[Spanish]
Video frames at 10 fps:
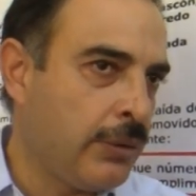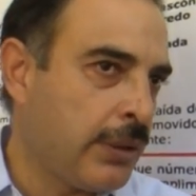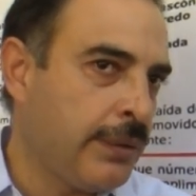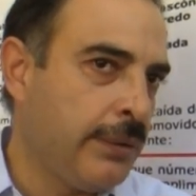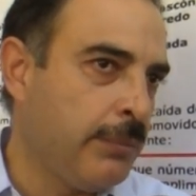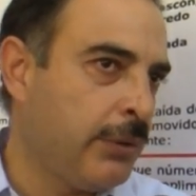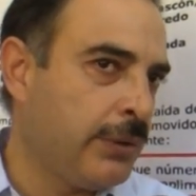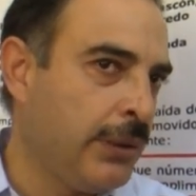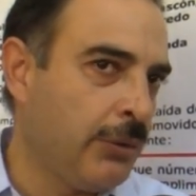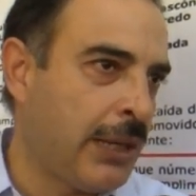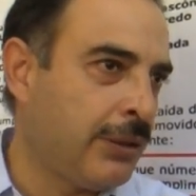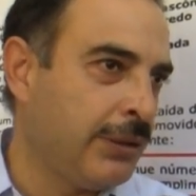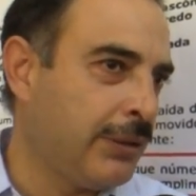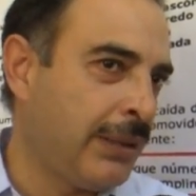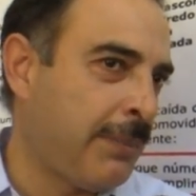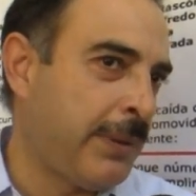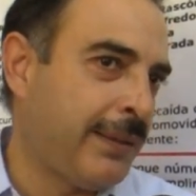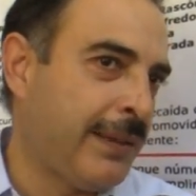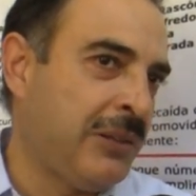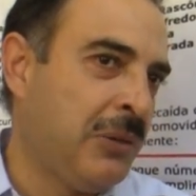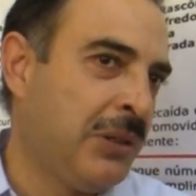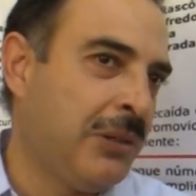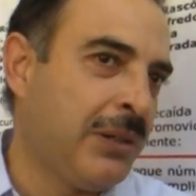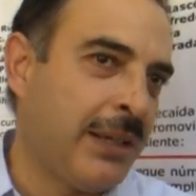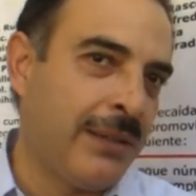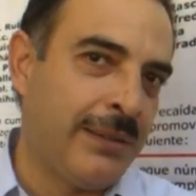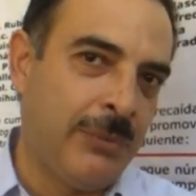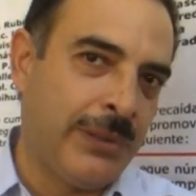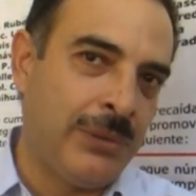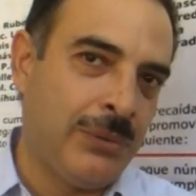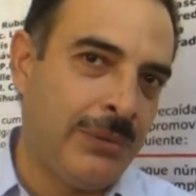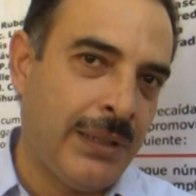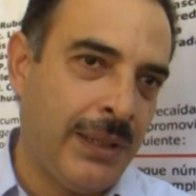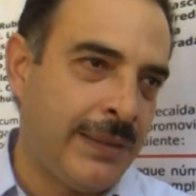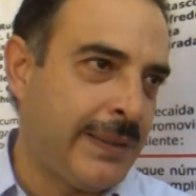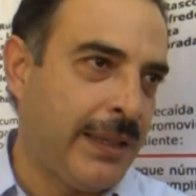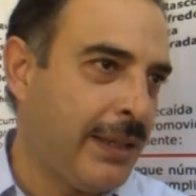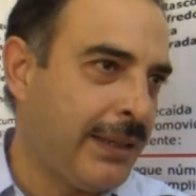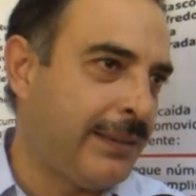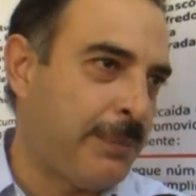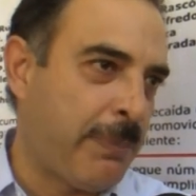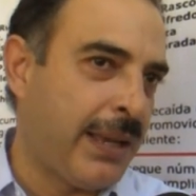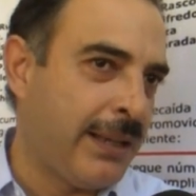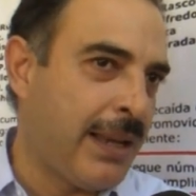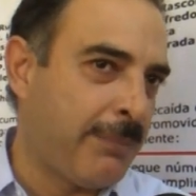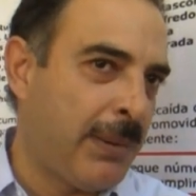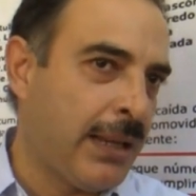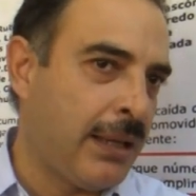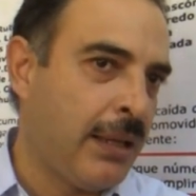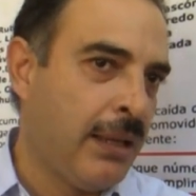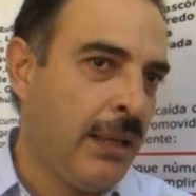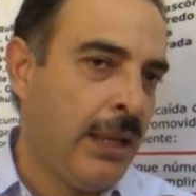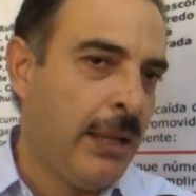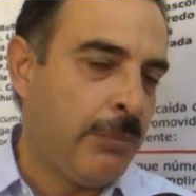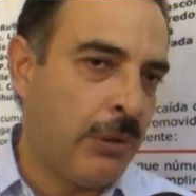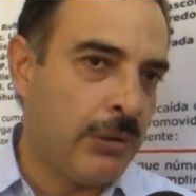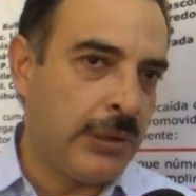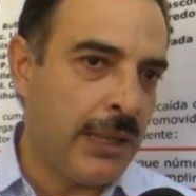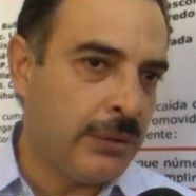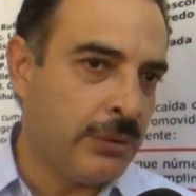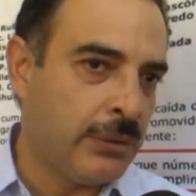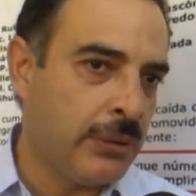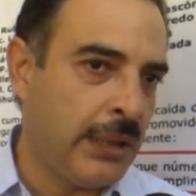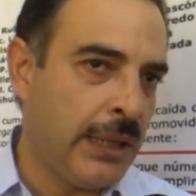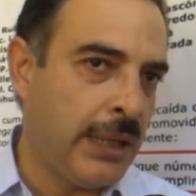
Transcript: recibimos ninguna contraprestación, lo único que recibimos es un eh, sticker que se pega en la placa. Por lo tanto,